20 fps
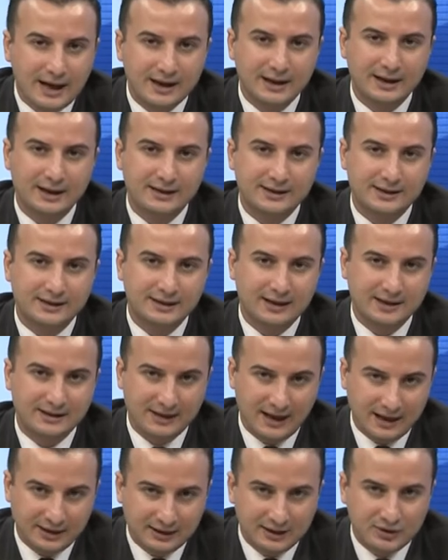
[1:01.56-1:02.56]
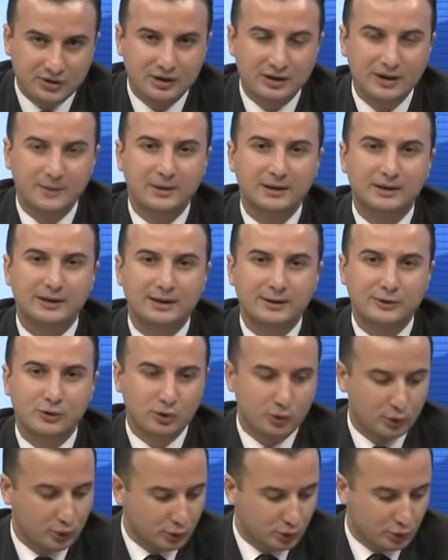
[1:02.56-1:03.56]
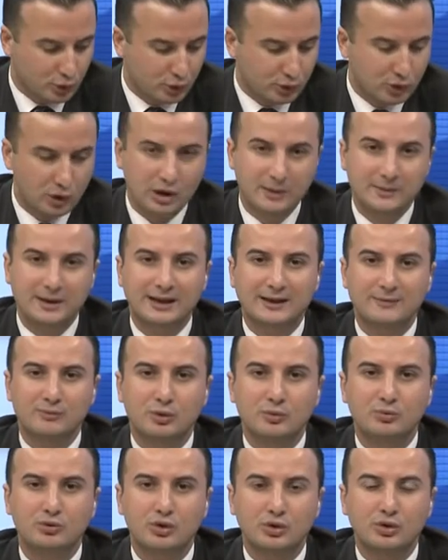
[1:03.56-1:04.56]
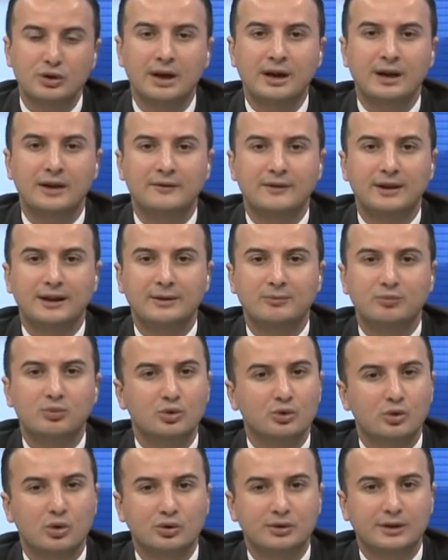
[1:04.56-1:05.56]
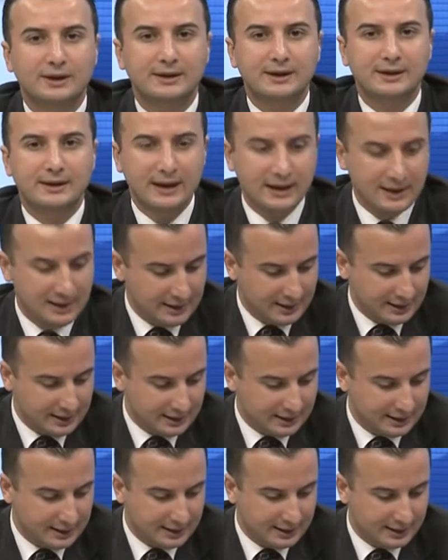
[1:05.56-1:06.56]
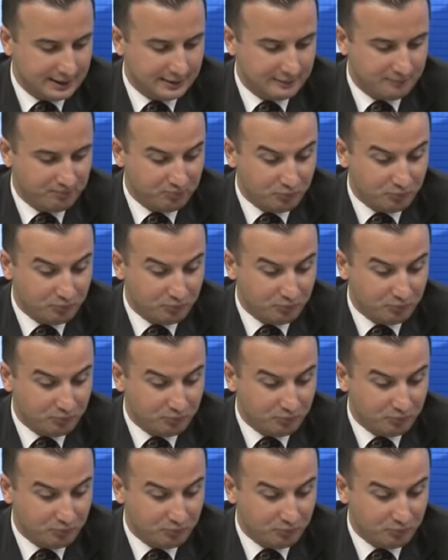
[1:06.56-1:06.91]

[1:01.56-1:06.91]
arasında sert açıklamaların sürdüğünü söylemek mümkün ve bu noktada da e,